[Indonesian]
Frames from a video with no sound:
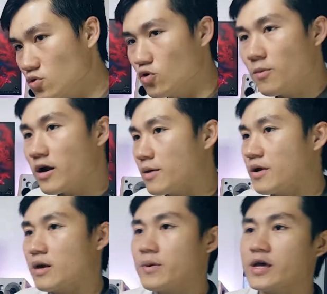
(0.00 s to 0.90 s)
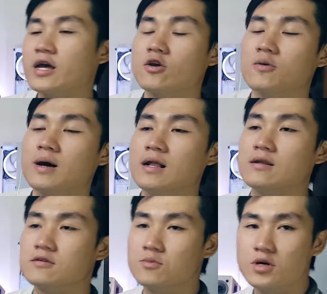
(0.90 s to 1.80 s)
gue pakai pakai pakai
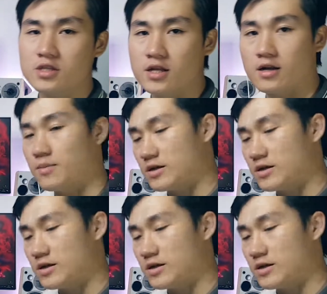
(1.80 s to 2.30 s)
normal semuanya tidak ada